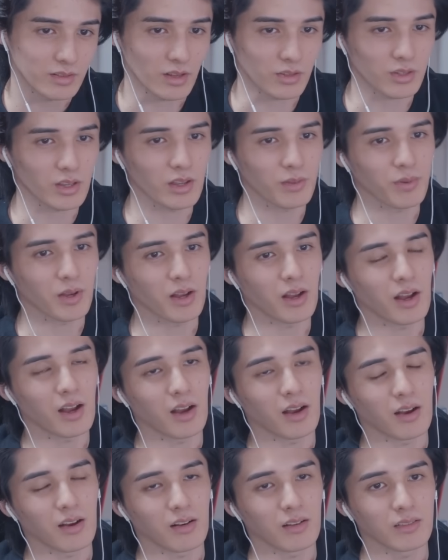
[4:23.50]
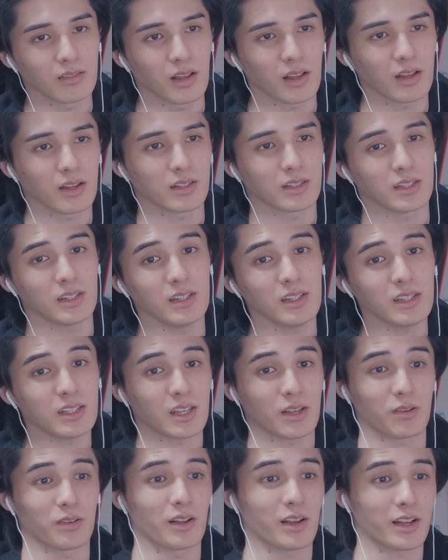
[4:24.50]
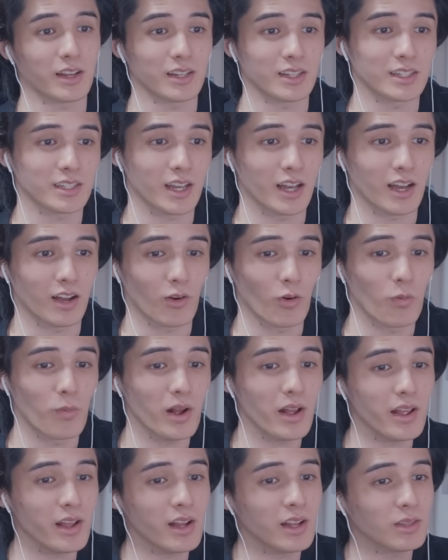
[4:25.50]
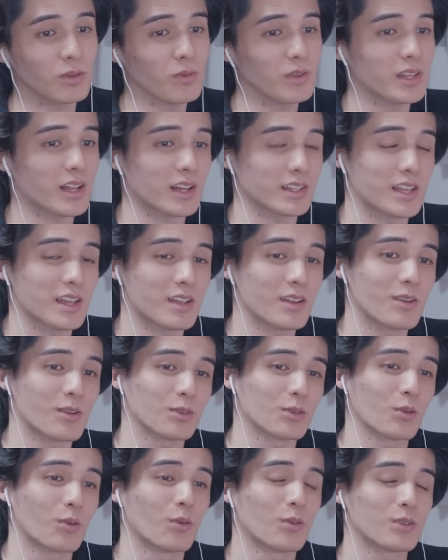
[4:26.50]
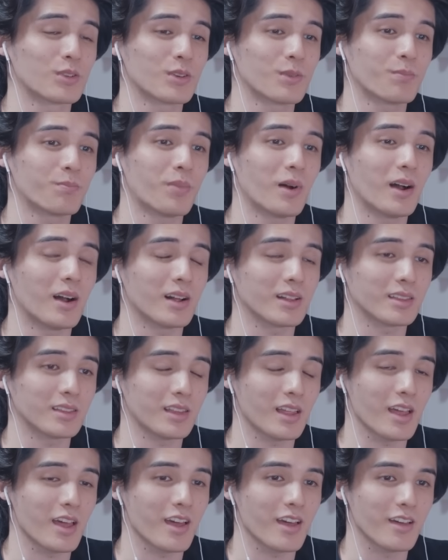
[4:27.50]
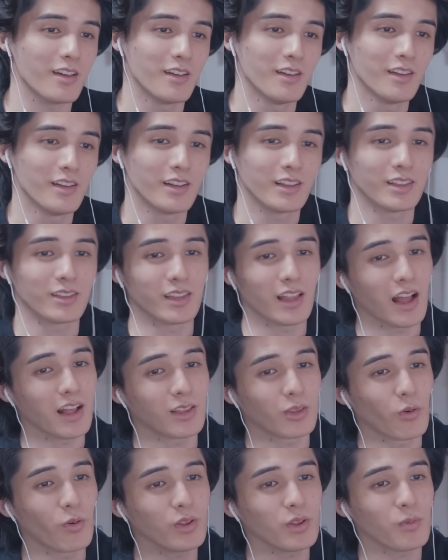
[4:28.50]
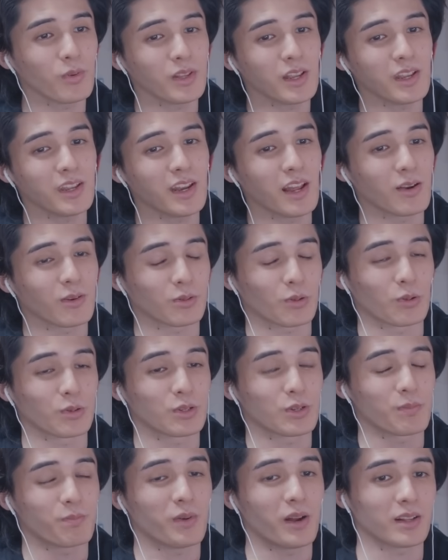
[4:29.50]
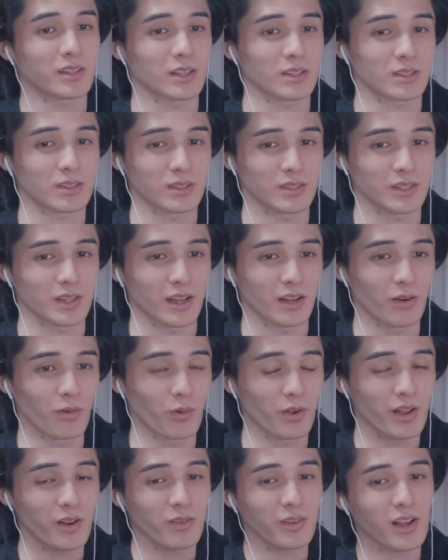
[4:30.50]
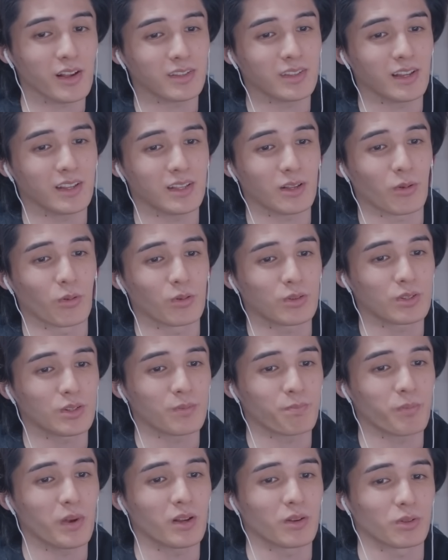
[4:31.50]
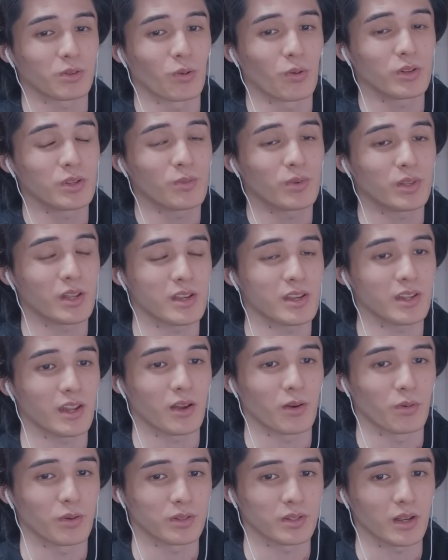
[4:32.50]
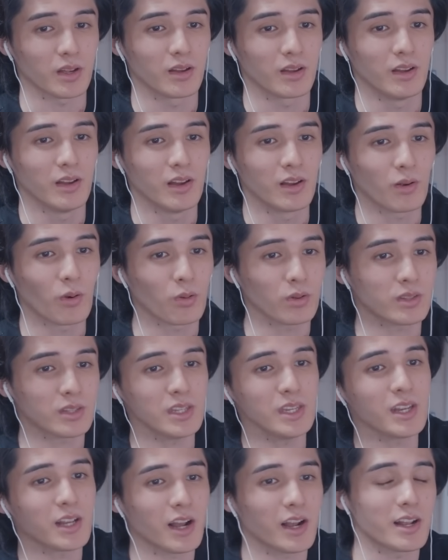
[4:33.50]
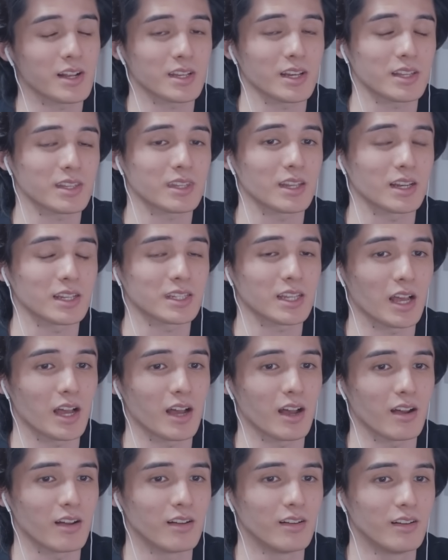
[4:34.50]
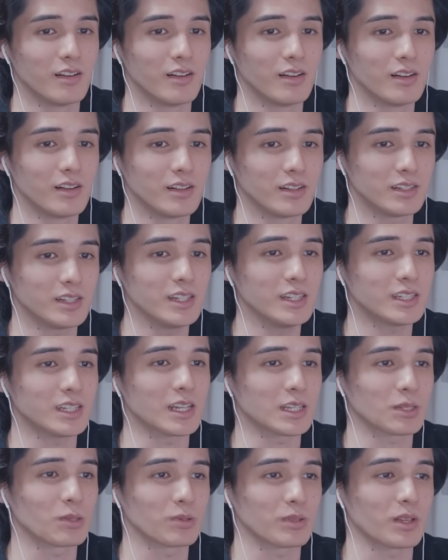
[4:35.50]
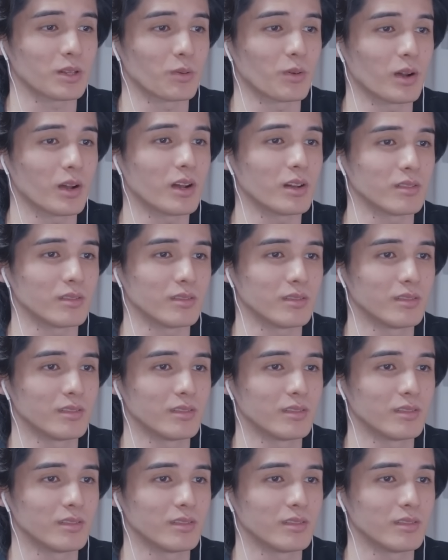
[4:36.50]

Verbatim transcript: 例えば、なんか人生の中にさ、お前がどうにかできること50%あって、な、どうにもできないこと50%あったとすんじゃん。親の虐待って50%のどうにもできない方じゃん。こっちにかけちゃったらさ、人生そんなのわかる。